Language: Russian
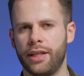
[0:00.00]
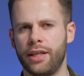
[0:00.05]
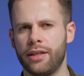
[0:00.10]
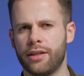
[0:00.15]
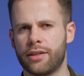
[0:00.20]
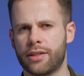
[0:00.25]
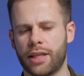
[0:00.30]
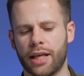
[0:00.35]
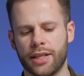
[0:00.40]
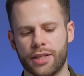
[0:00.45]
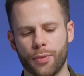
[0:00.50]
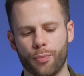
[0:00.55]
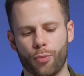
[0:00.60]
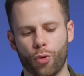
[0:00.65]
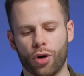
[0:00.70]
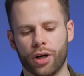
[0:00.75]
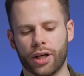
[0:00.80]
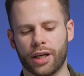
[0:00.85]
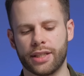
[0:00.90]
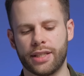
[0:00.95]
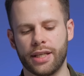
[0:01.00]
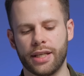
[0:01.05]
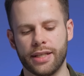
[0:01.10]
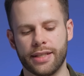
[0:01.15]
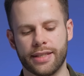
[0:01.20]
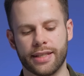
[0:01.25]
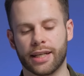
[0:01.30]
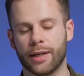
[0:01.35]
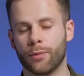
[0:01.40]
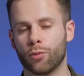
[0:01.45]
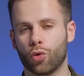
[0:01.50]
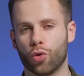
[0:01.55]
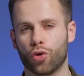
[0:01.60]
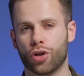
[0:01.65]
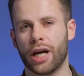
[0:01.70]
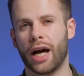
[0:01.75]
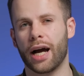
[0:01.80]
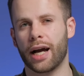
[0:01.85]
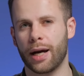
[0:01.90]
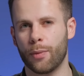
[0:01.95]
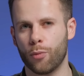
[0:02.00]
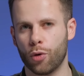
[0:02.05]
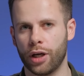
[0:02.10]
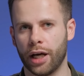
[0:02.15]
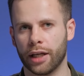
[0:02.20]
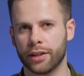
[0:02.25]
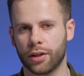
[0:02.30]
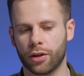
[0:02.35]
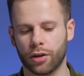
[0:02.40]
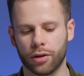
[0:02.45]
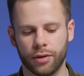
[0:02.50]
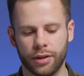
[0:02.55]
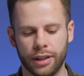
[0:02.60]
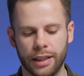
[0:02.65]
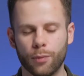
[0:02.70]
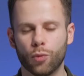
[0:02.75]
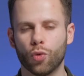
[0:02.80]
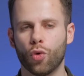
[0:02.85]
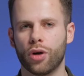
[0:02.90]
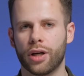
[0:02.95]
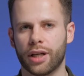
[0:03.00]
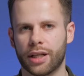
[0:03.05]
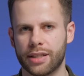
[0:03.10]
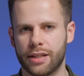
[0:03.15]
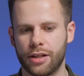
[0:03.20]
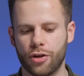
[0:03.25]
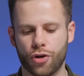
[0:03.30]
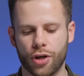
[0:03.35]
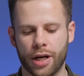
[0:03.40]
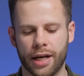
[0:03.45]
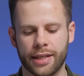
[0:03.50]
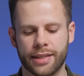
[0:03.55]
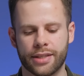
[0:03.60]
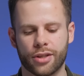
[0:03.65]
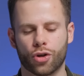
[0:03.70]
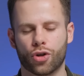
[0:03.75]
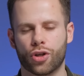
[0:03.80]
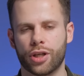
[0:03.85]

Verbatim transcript: И, кстати, по характеристикам тоже аккумулятор немного различается.